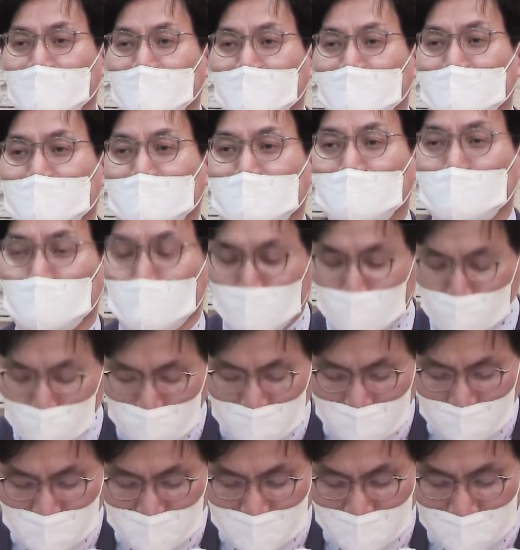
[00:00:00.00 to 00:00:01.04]
지금
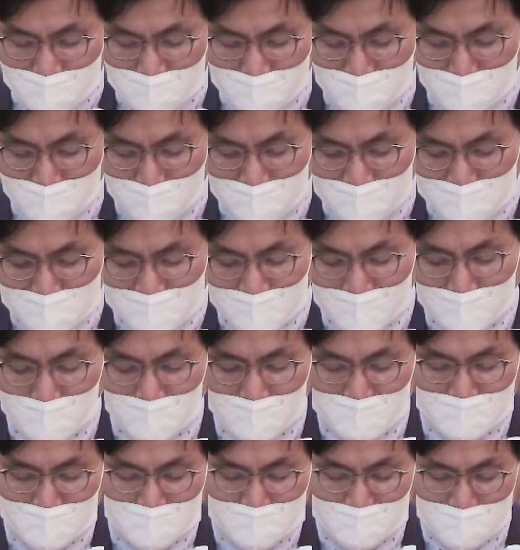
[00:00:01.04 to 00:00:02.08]
67년간
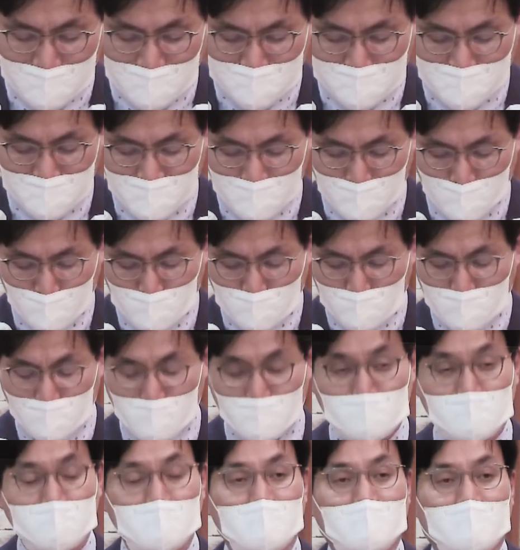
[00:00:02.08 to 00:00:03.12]
쌓아왔던 자신의 모든
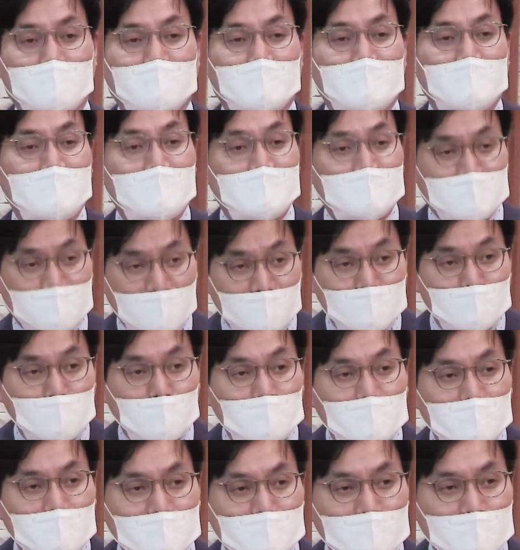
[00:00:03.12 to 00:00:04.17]
것이
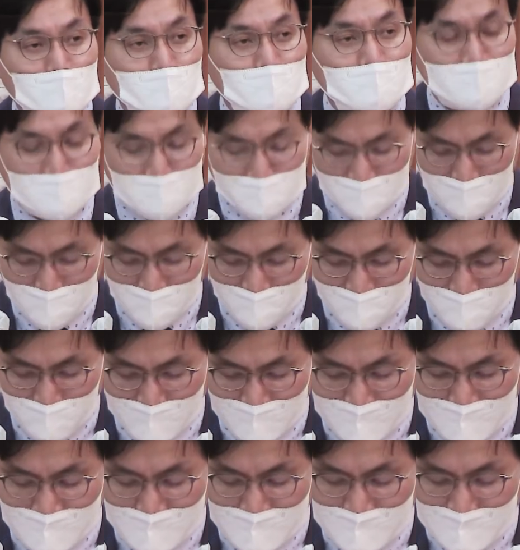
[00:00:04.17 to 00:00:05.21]
잿더미가 되고 있는데
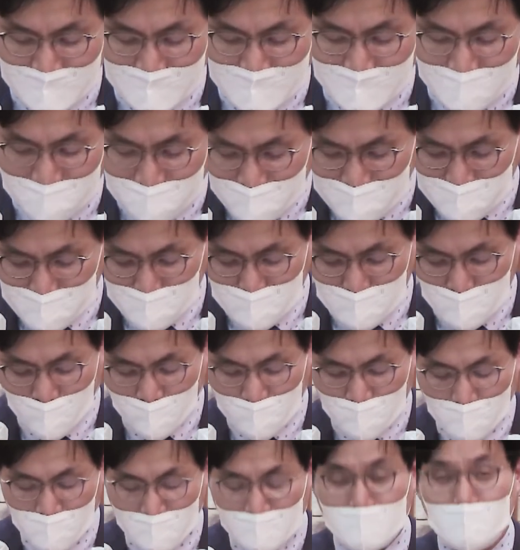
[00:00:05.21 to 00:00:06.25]
하나님을
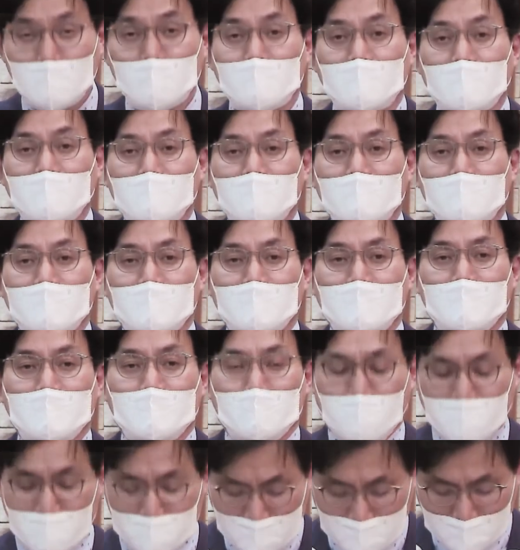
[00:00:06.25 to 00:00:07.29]
원망하거나
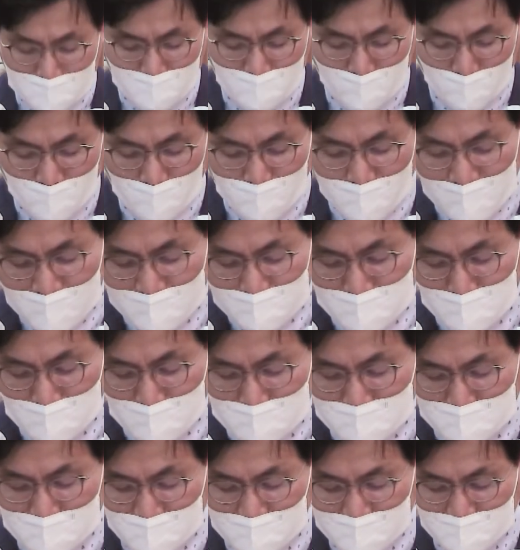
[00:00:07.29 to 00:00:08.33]
화재를 원망하는
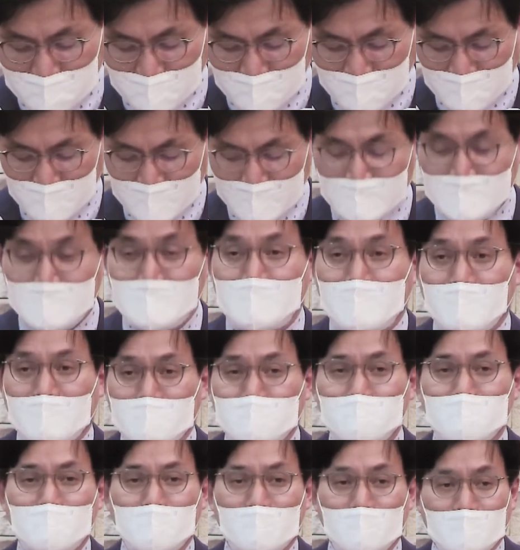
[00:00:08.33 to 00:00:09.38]
것이 아니라
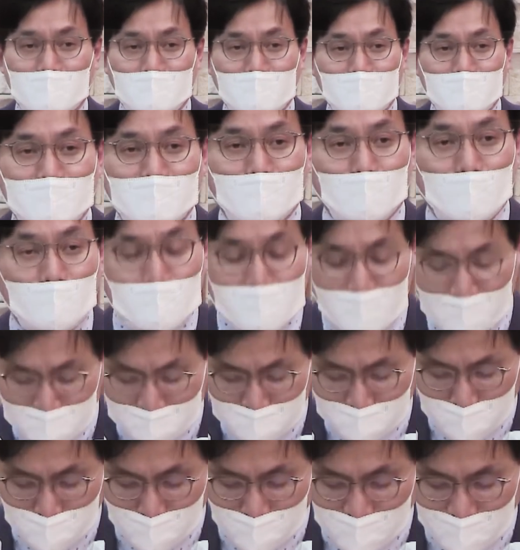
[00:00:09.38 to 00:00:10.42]
아들아 엄마를
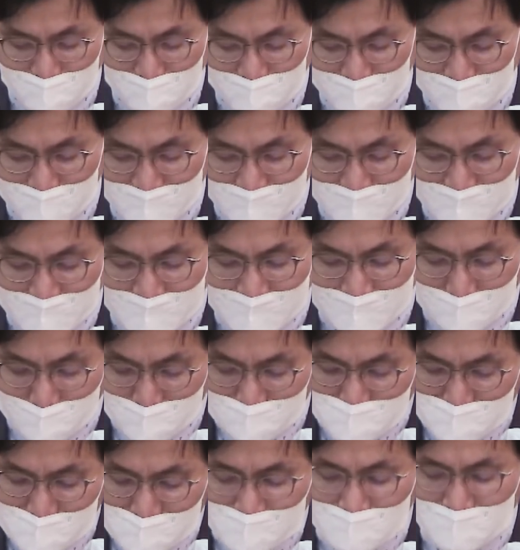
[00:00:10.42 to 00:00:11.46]
데려와 이건
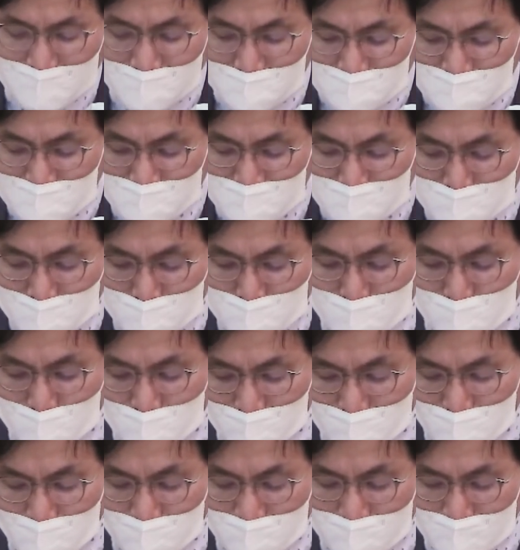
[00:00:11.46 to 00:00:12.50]
믿기 힘들
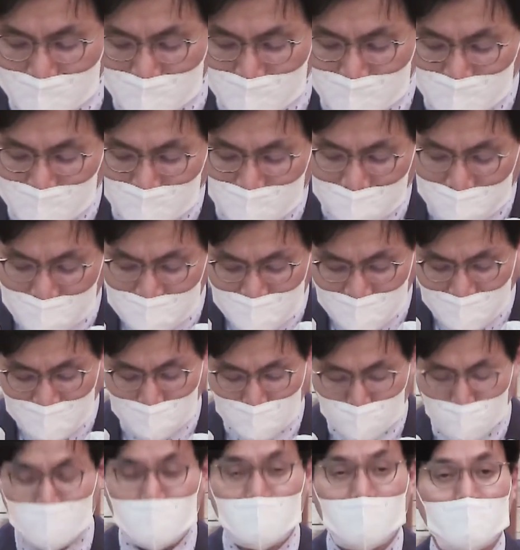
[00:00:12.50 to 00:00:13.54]
정도로 굉장한
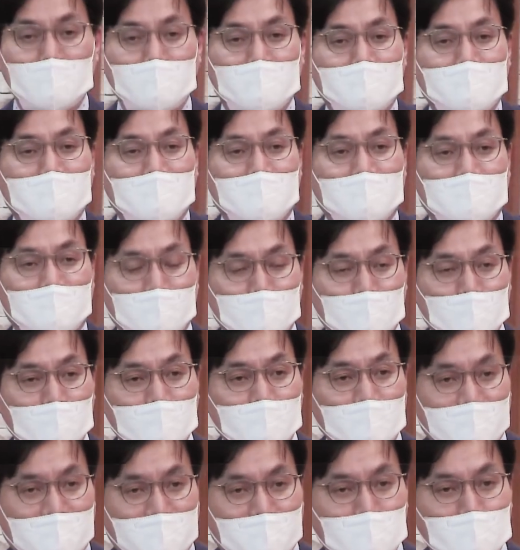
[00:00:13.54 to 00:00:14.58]
구경거리야라고
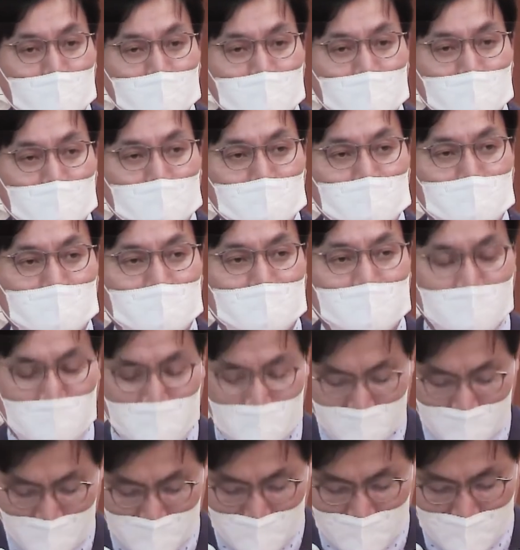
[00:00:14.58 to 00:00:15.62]
말하고 있는 것입니다.
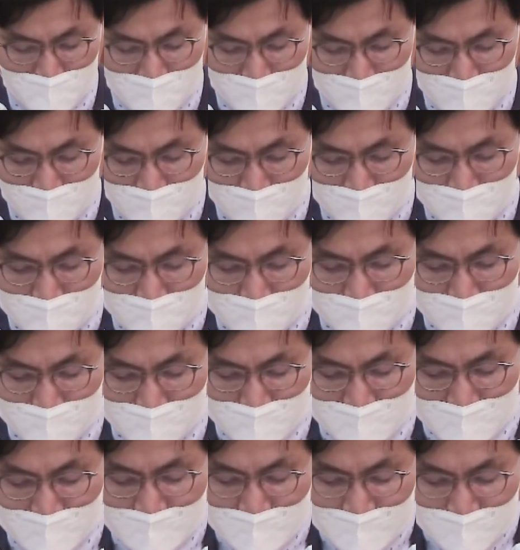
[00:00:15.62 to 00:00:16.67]

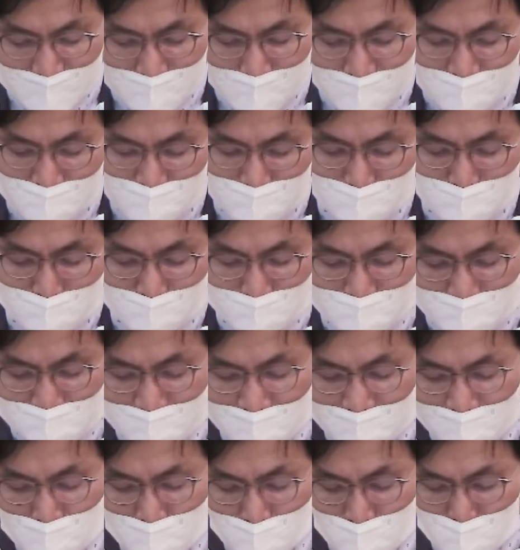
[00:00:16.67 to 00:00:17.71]
이 말을 듣고
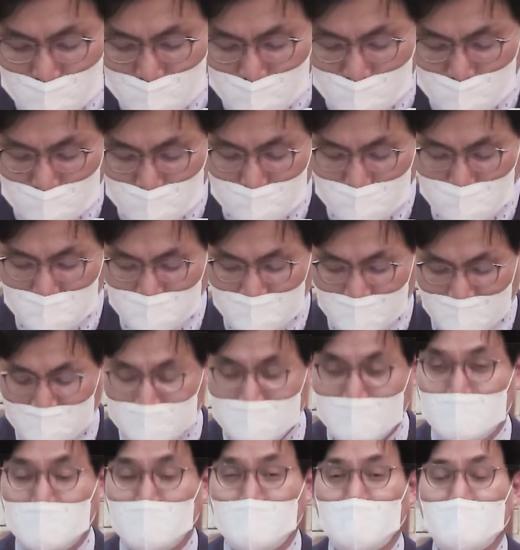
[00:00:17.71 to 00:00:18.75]
의아한 표정으로 서 있는
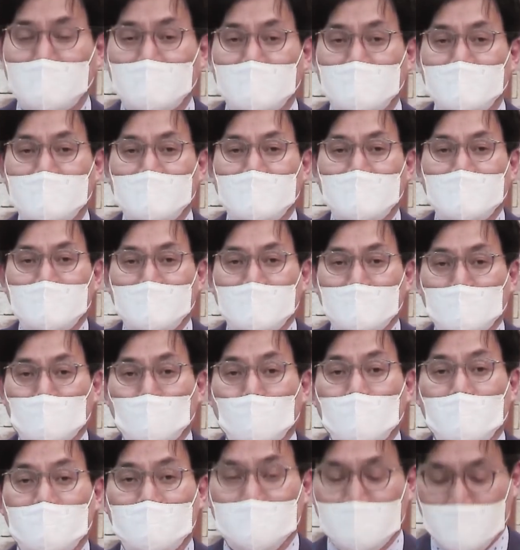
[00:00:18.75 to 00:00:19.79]
아들에게
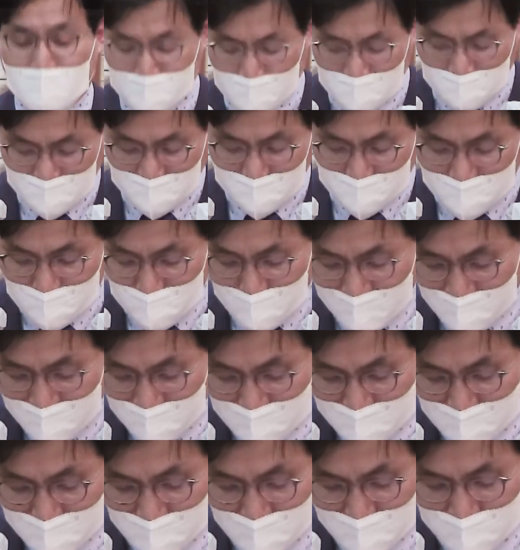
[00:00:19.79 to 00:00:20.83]
토마스 에디슨이
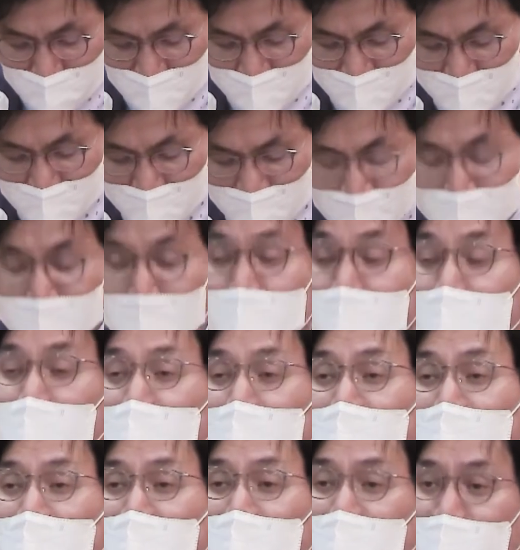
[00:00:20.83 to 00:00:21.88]
말했다고 합니다.
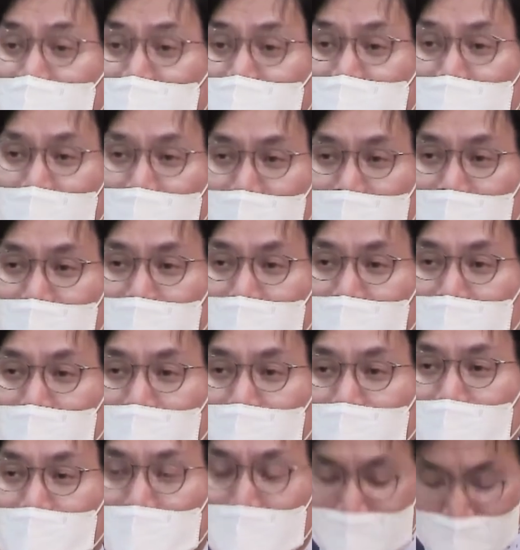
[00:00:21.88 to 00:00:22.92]
아들아,
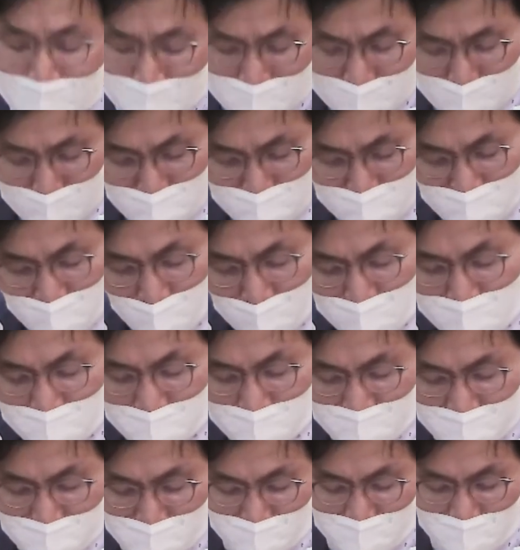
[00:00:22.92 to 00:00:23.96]
이 불은
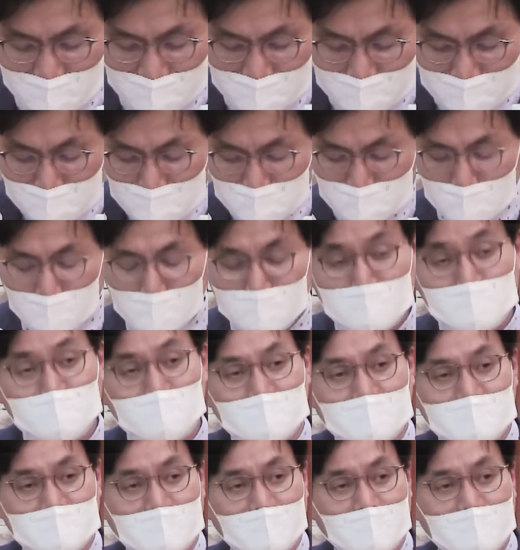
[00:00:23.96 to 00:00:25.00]
어차피 우리가 끌 수 없는
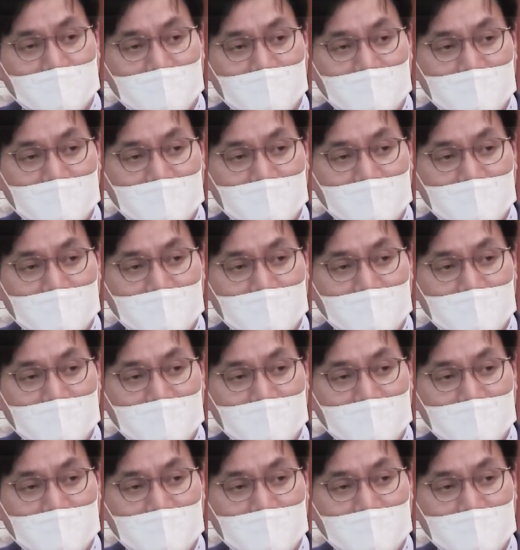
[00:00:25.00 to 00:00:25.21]
불이다.